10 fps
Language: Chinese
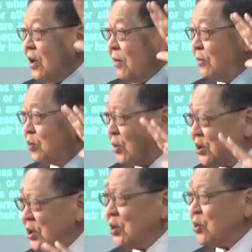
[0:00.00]
很多
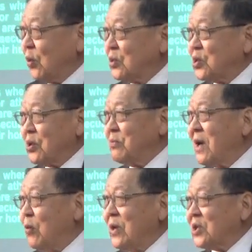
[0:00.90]
基督徒怎么
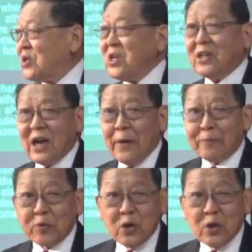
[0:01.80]
样为了信仰